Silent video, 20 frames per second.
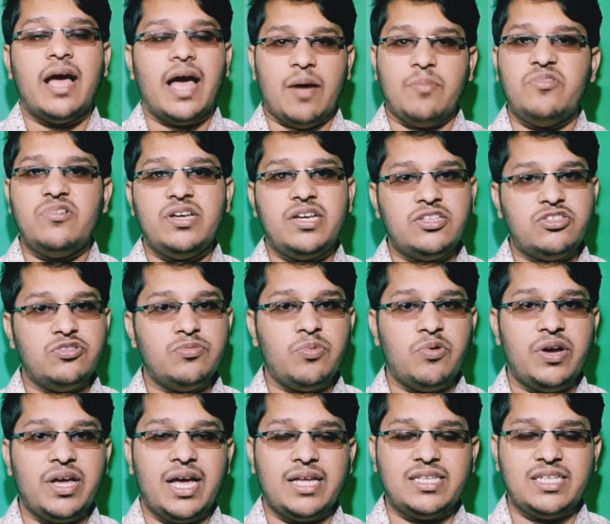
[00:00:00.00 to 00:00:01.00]
এমন কিছু
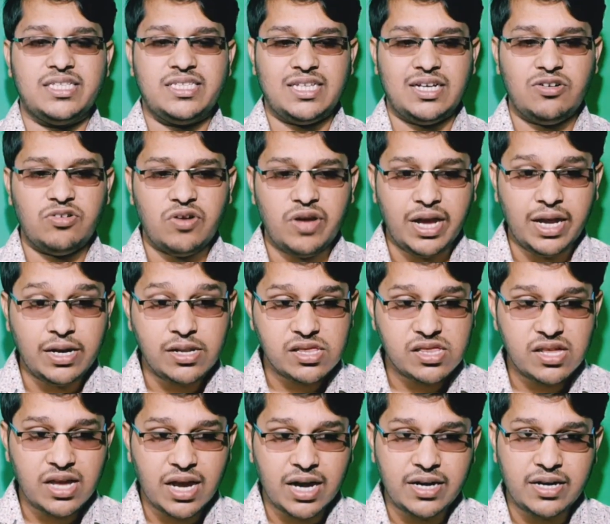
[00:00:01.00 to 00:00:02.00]
বই আছে যেগুলো
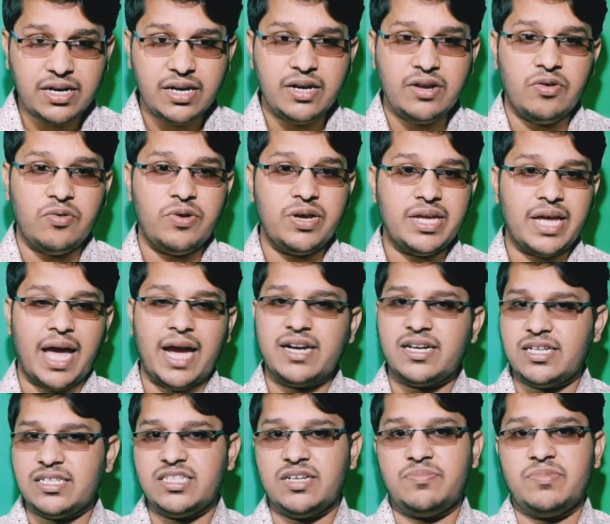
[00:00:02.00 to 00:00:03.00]
এনসিআরটির e ওই একটা
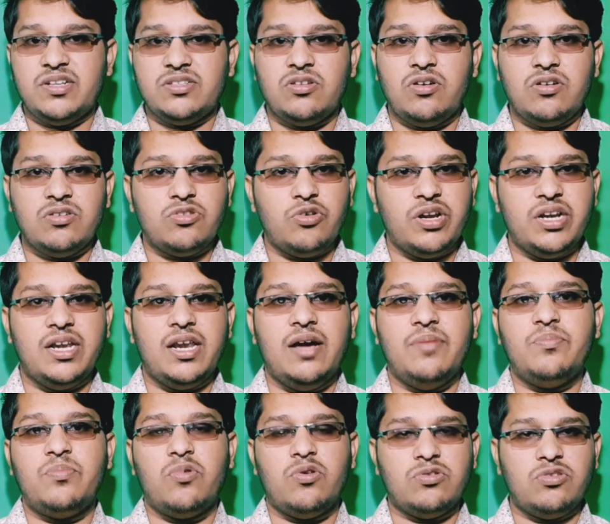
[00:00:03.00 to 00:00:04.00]
চ্যাপ্টার ধরো ধরে নিলাম
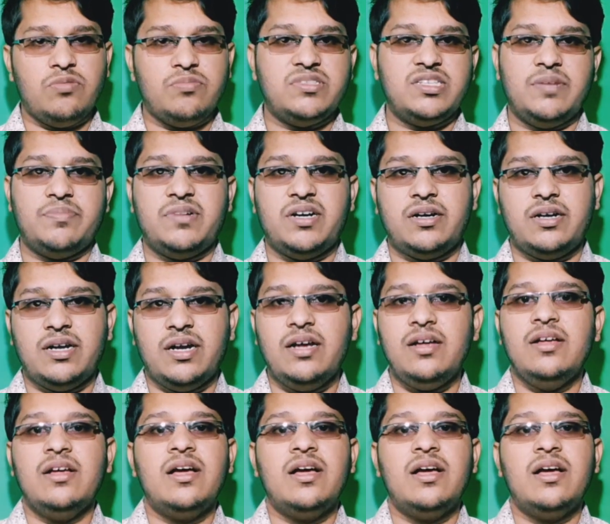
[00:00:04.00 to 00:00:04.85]
প্রথম চ্যাপ্টারটা